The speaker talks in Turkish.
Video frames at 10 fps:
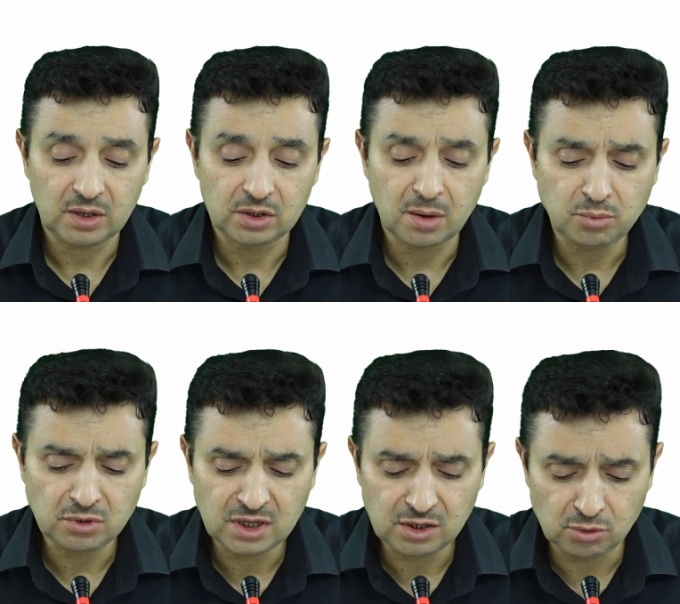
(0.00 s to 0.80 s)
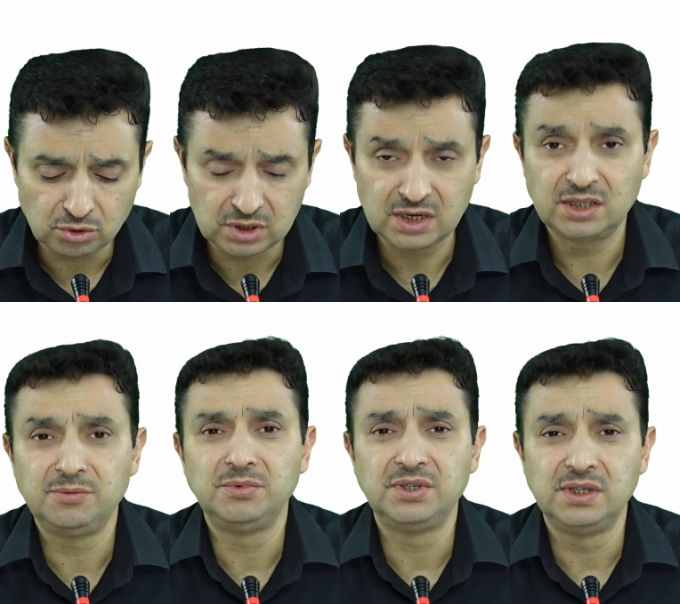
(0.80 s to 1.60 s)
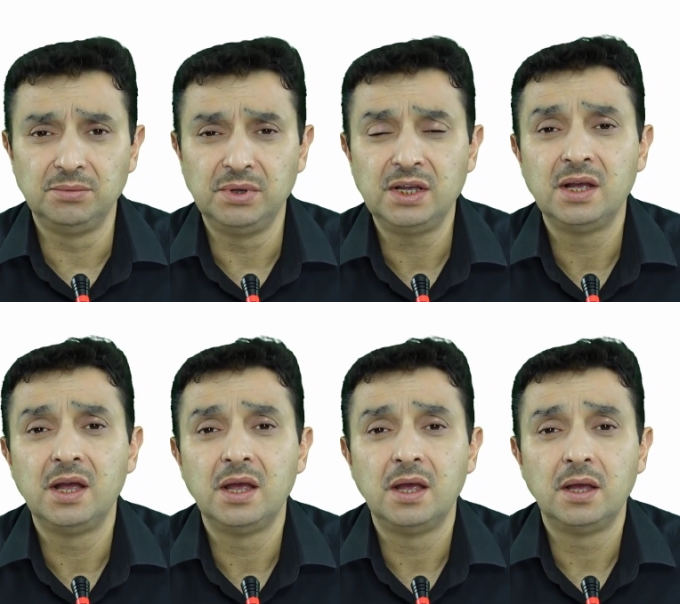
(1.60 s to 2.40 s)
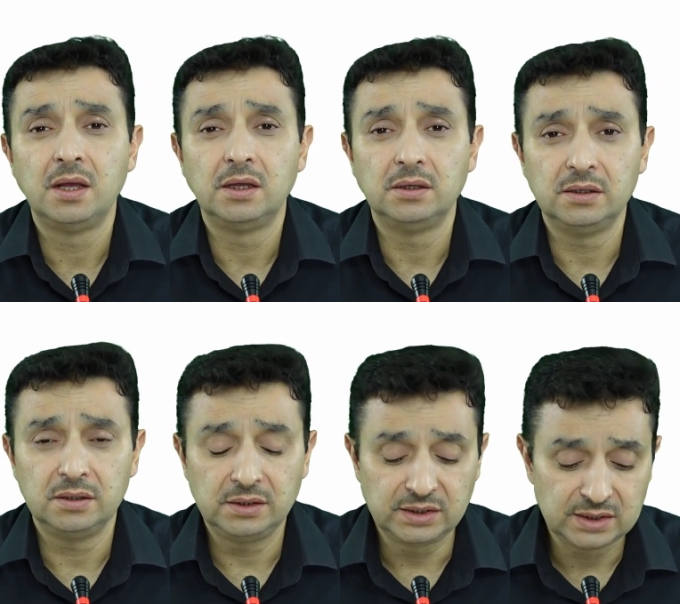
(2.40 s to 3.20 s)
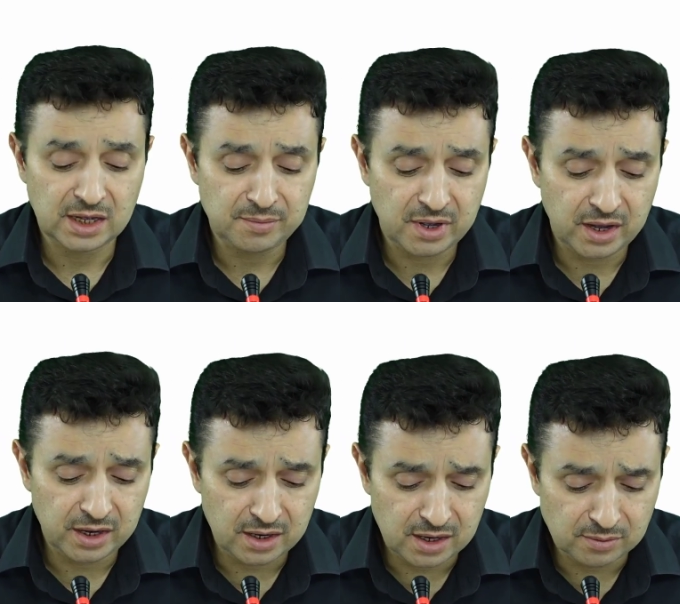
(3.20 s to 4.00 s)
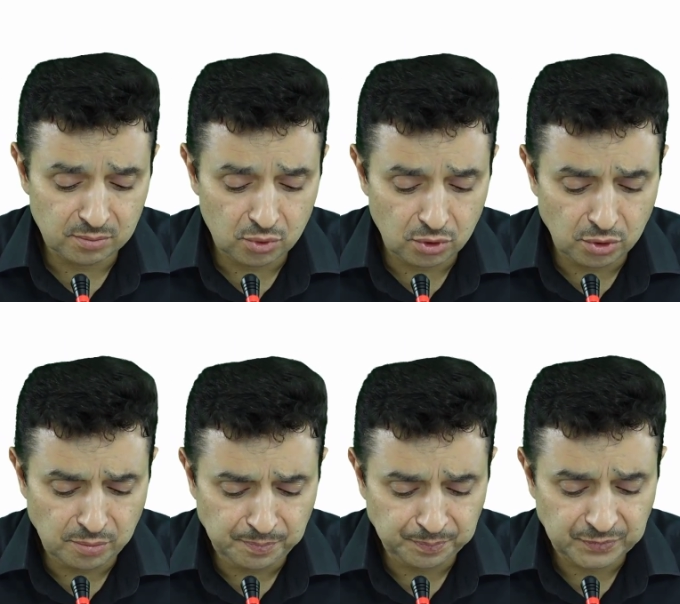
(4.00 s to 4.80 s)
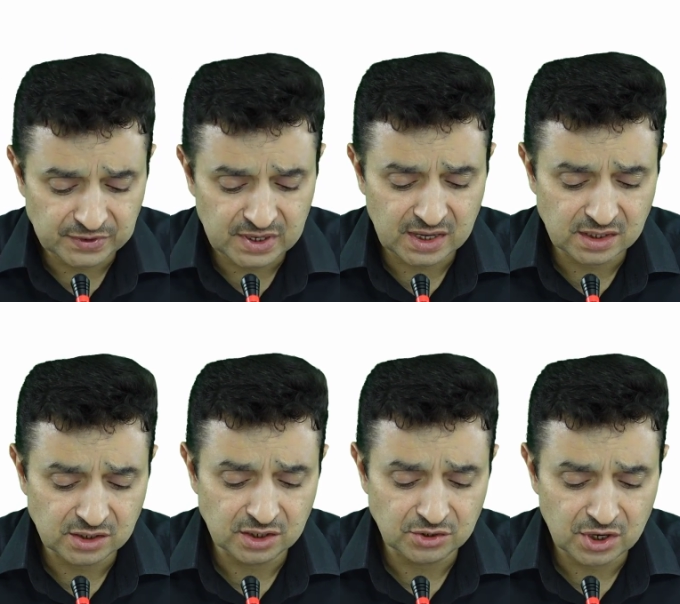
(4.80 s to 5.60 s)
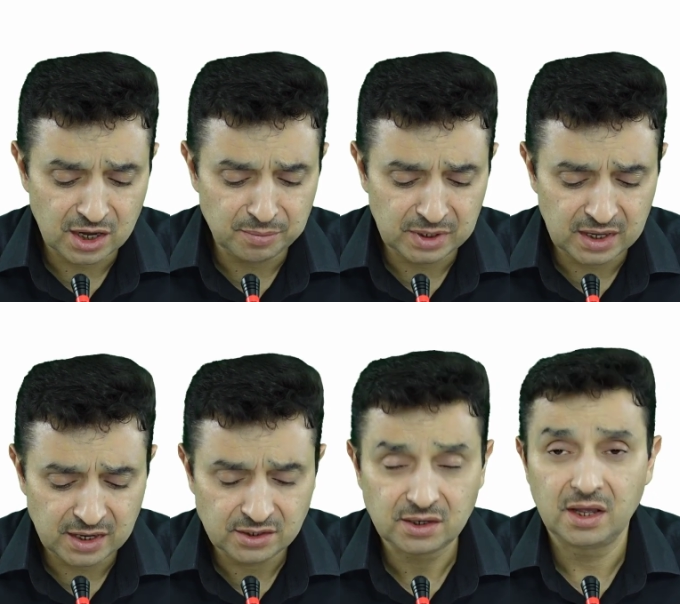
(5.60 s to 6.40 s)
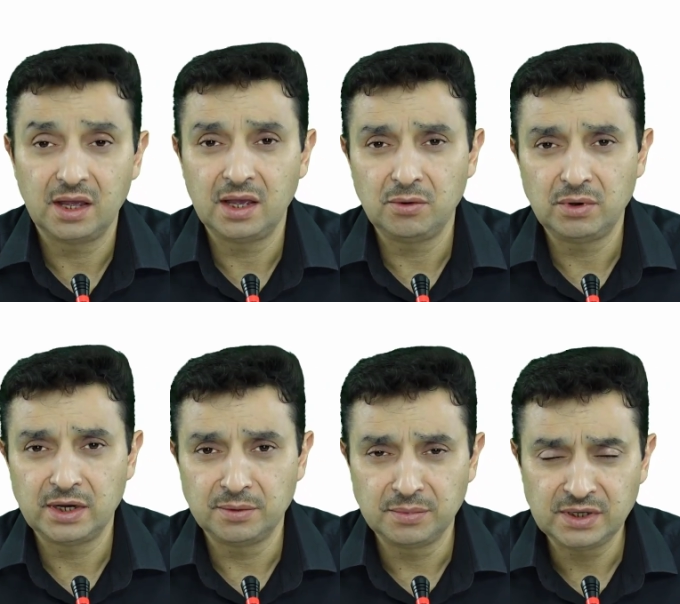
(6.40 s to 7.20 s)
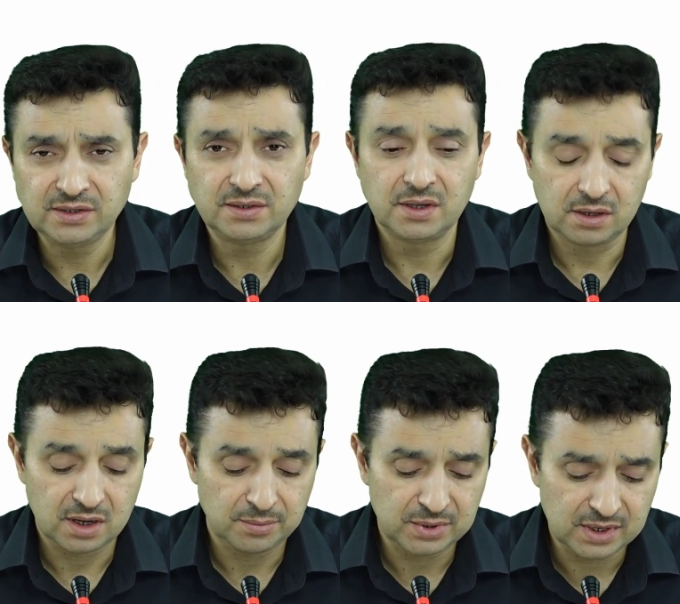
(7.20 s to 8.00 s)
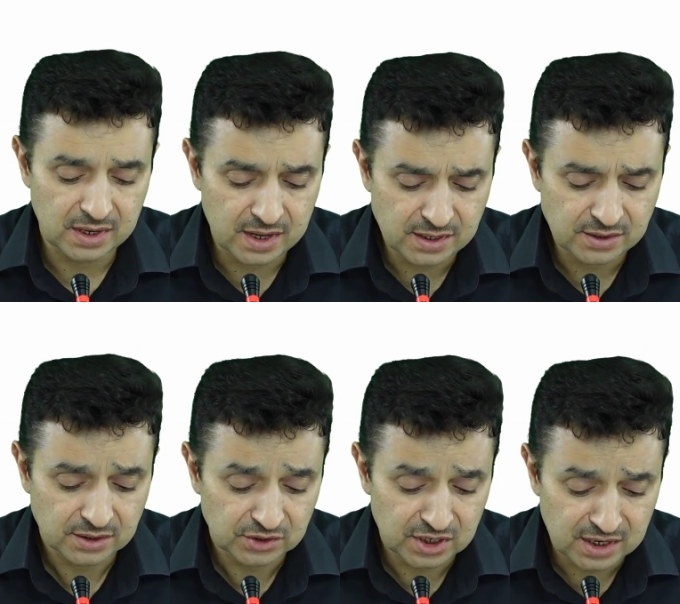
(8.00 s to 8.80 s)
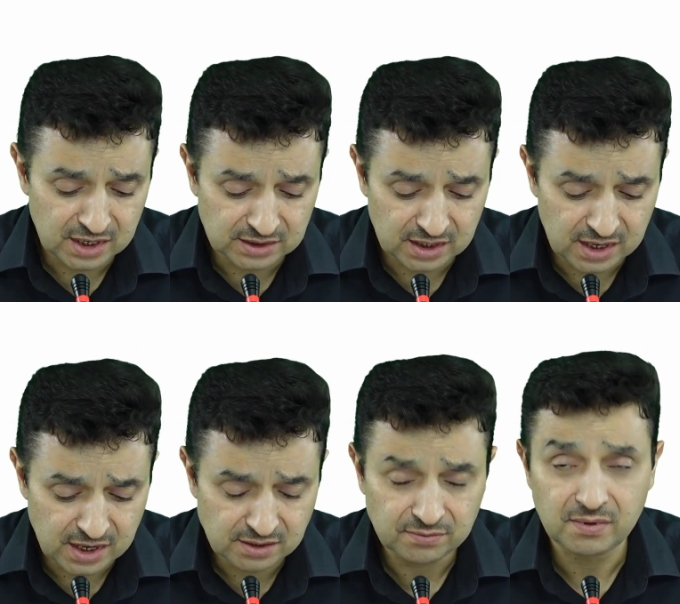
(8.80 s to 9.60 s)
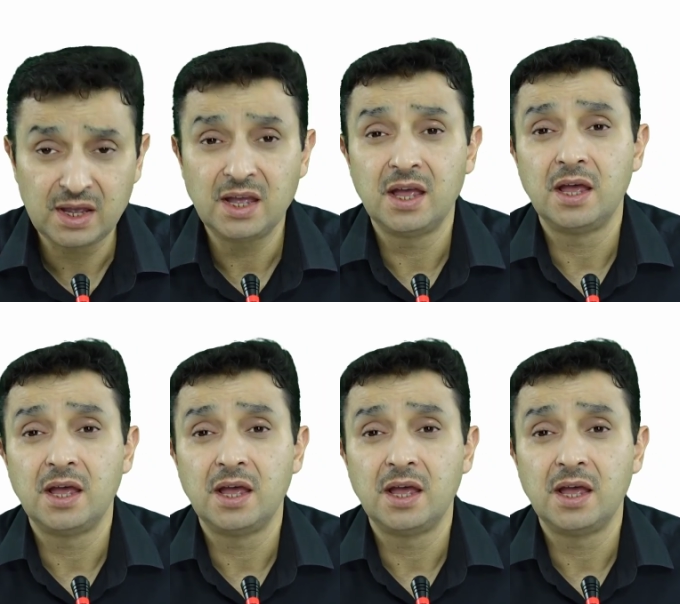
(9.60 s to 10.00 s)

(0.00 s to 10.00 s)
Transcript: Tabloda da gösterdiğimiz gibi e, İslam'a ayrılan bölüm sadece camiler, evlerimiz, kabirler, cenazeler ve